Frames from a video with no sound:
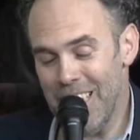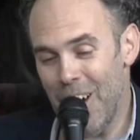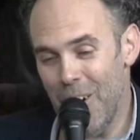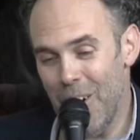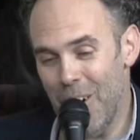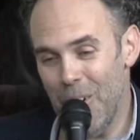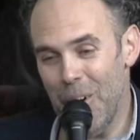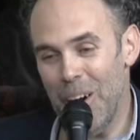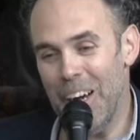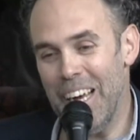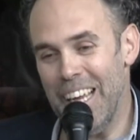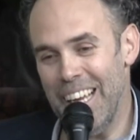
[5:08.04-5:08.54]

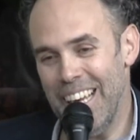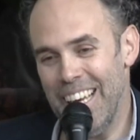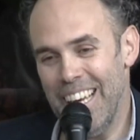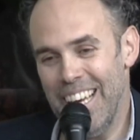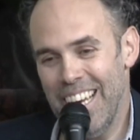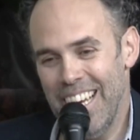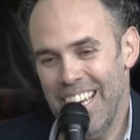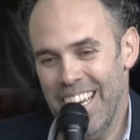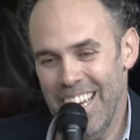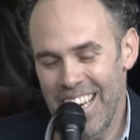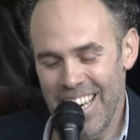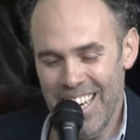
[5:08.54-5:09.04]
contaba
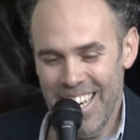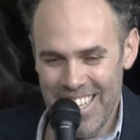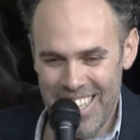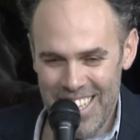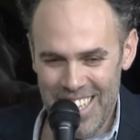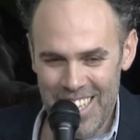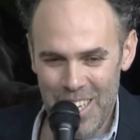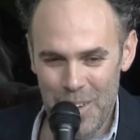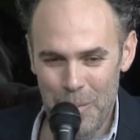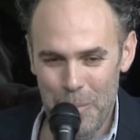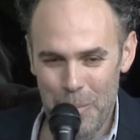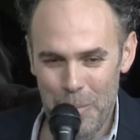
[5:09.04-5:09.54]
en
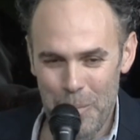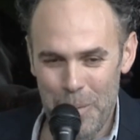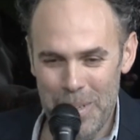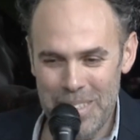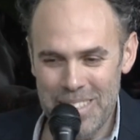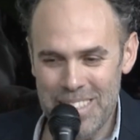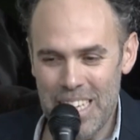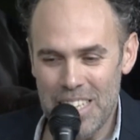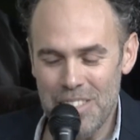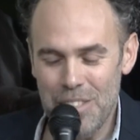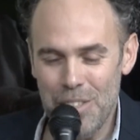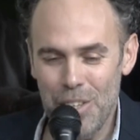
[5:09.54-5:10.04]
la,
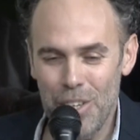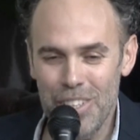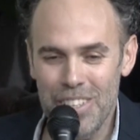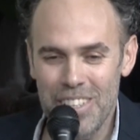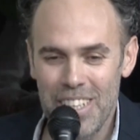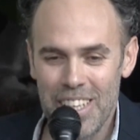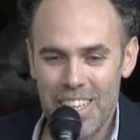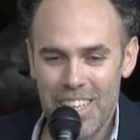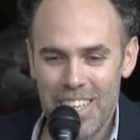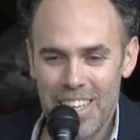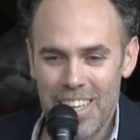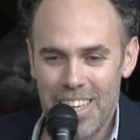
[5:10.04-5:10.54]

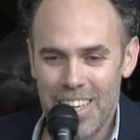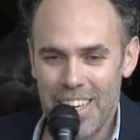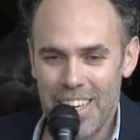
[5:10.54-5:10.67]
presentación